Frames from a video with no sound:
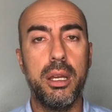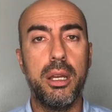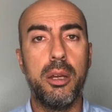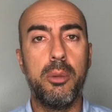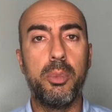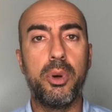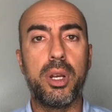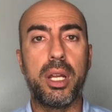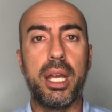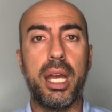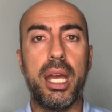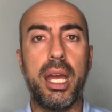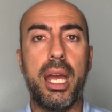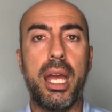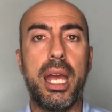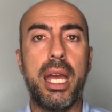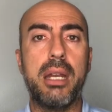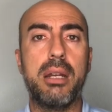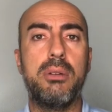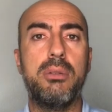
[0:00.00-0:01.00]
porque
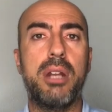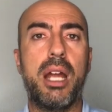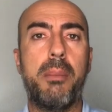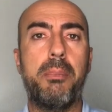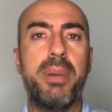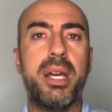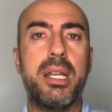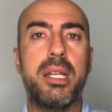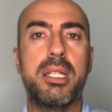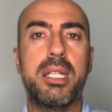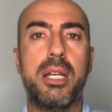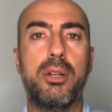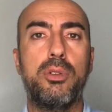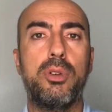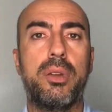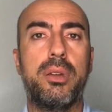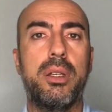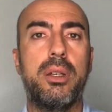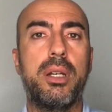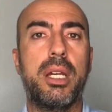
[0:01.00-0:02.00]
era una
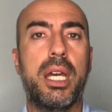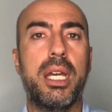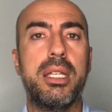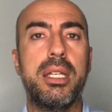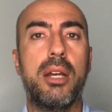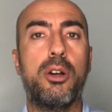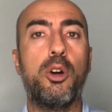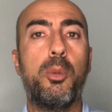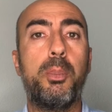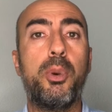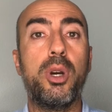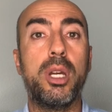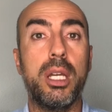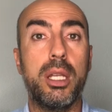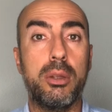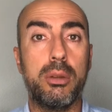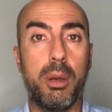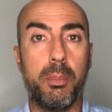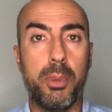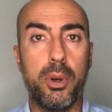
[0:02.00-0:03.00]
persecución que llegó
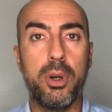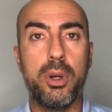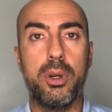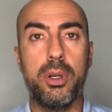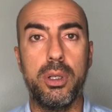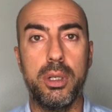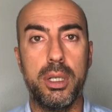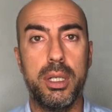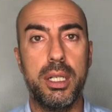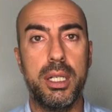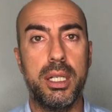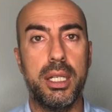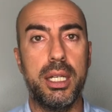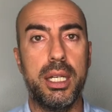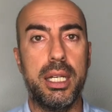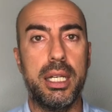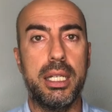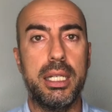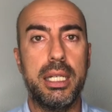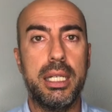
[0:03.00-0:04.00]
poquito a poco.
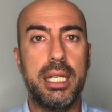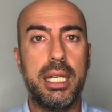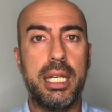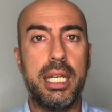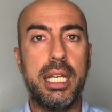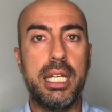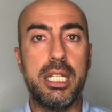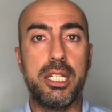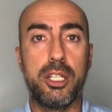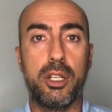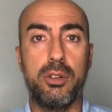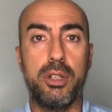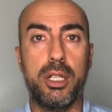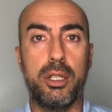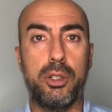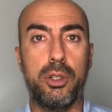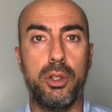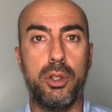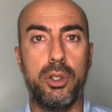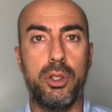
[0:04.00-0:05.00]
¿eh? y sobre
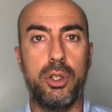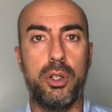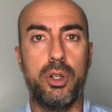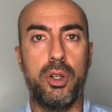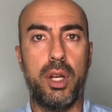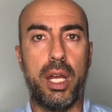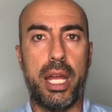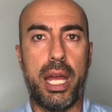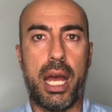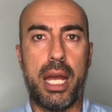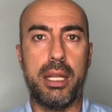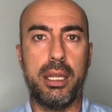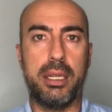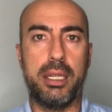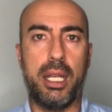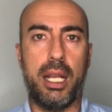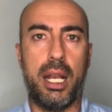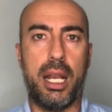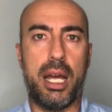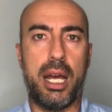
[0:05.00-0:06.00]
todo
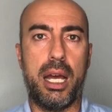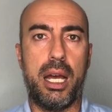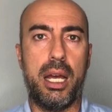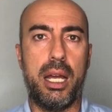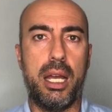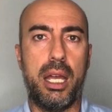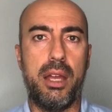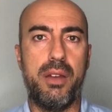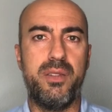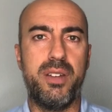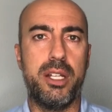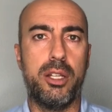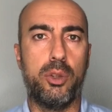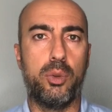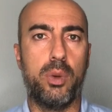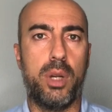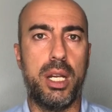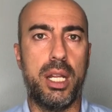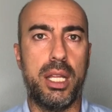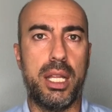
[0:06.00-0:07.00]
ante la
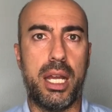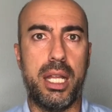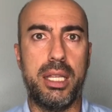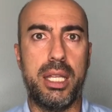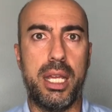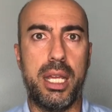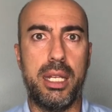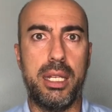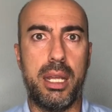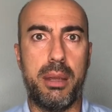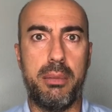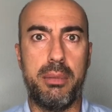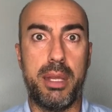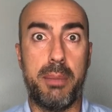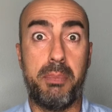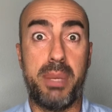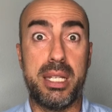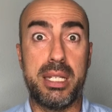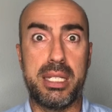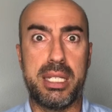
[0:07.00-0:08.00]
eventualidad de,
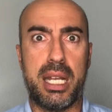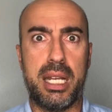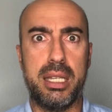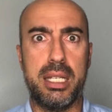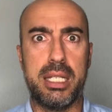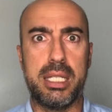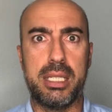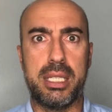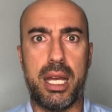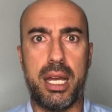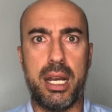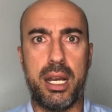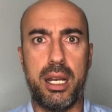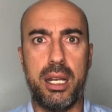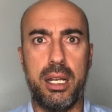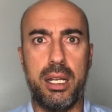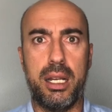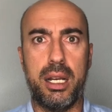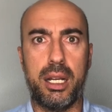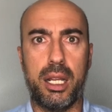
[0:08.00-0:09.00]
pensar de
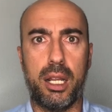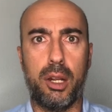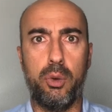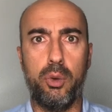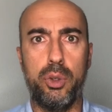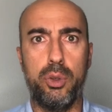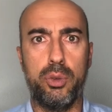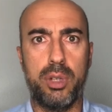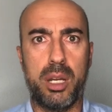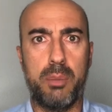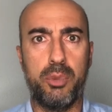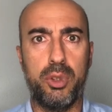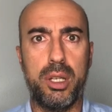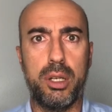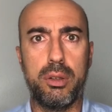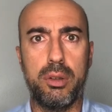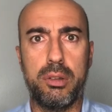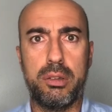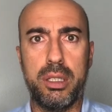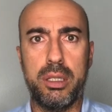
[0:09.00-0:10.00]
estar recluido en un campo de
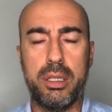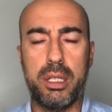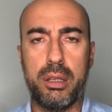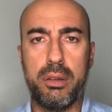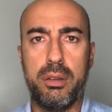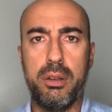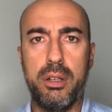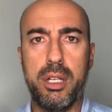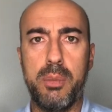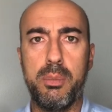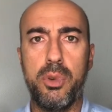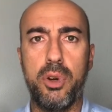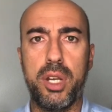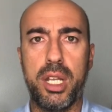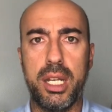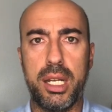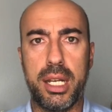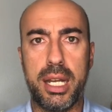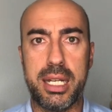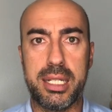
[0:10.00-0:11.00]
concentración y
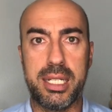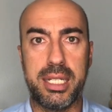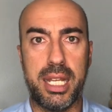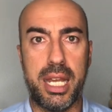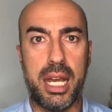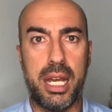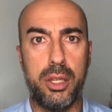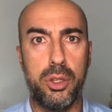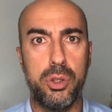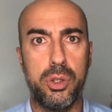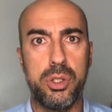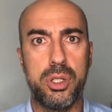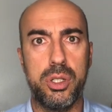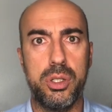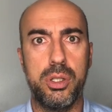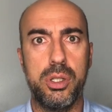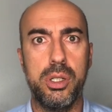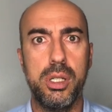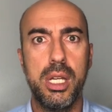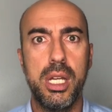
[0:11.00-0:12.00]
morir gaseados,
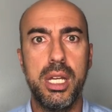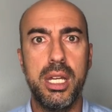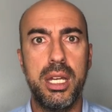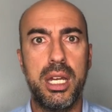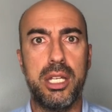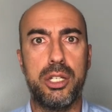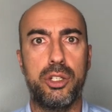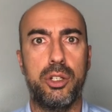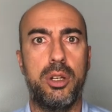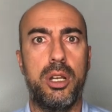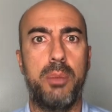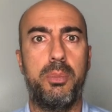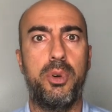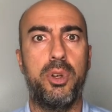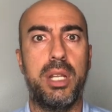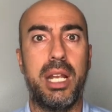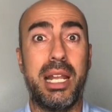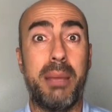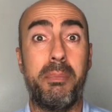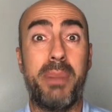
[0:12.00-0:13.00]
¿no? Eso le,
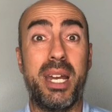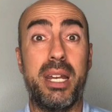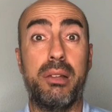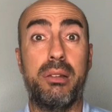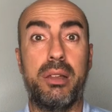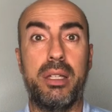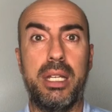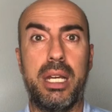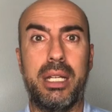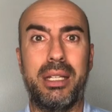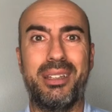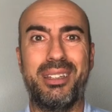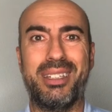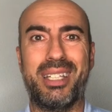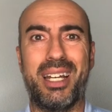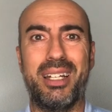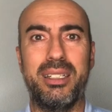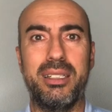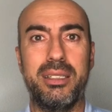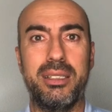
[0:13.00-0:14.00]
parecía
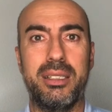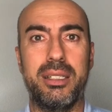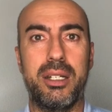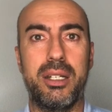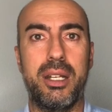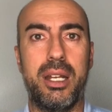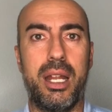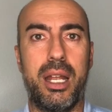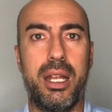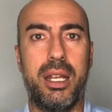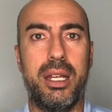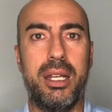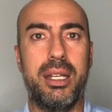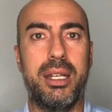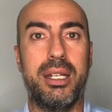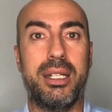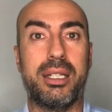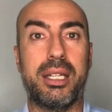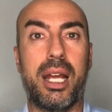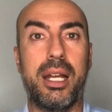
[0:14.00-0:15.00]

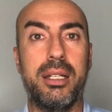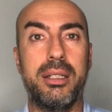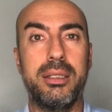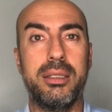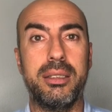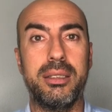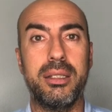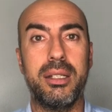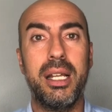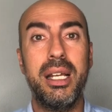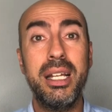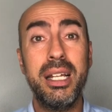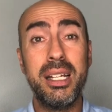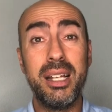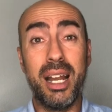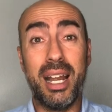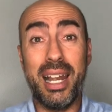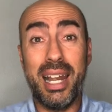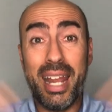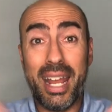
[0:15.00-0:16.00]
eh, tan,
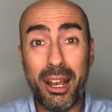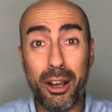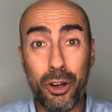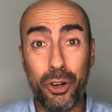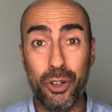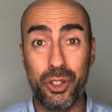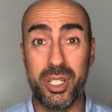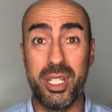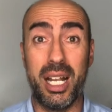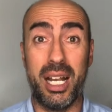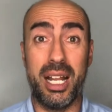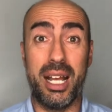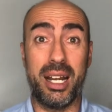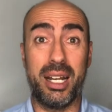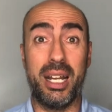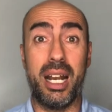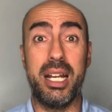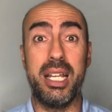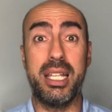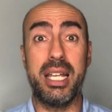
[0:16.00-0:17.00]
lejos de la
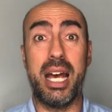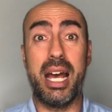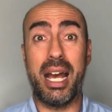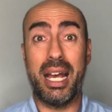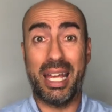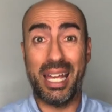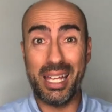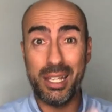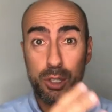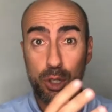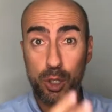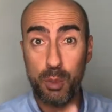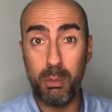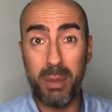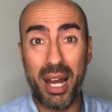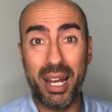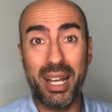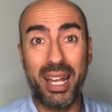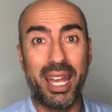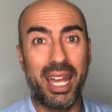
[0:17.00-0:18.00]
realidad aquellos
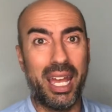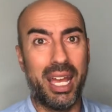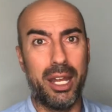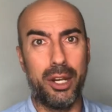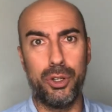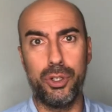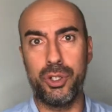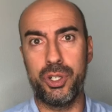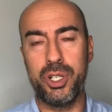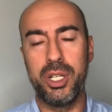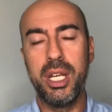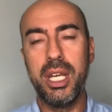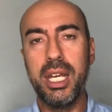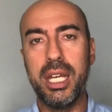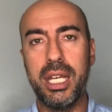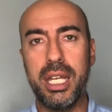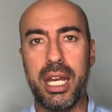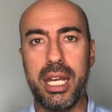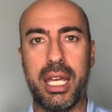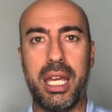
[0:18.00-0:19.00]
banqueros
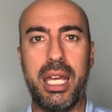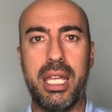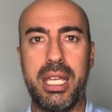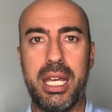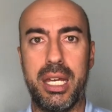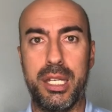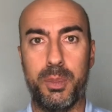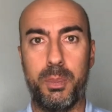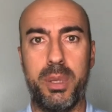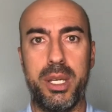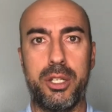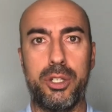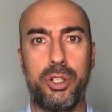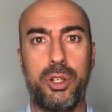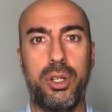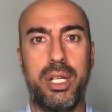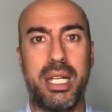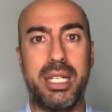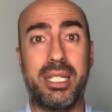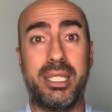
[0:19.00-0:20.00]
y aquellas
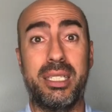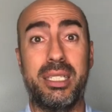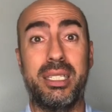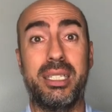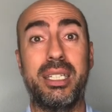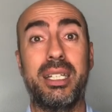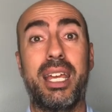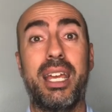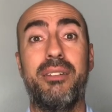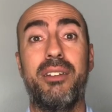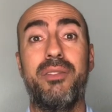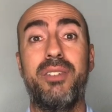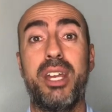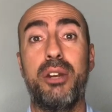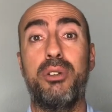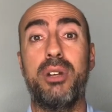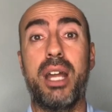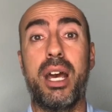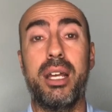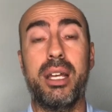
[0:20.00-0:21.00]
personas que vivían
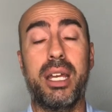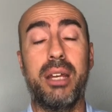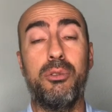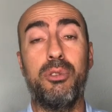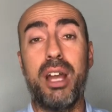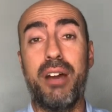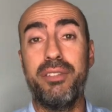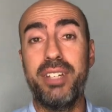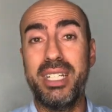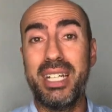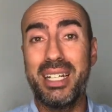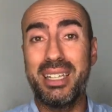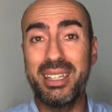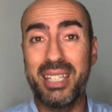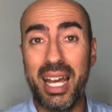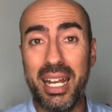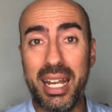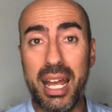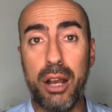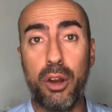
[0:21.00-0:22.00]
una, una, vida
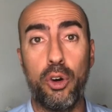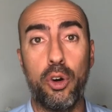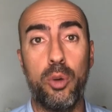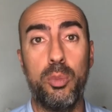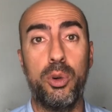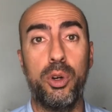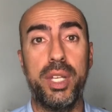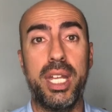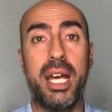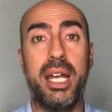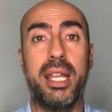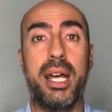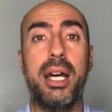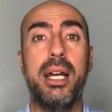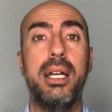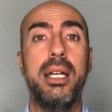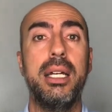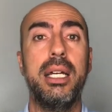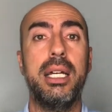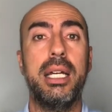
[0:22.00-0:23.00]
tan
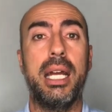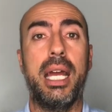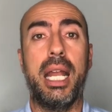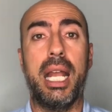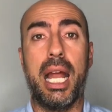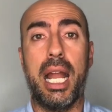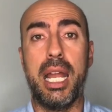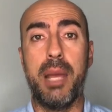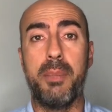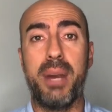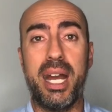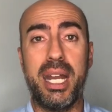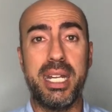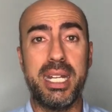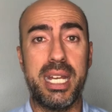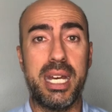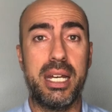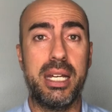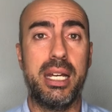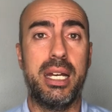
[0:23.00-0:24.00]
acomodada en la
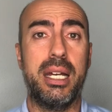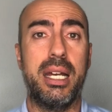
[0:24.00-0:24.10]
Alemania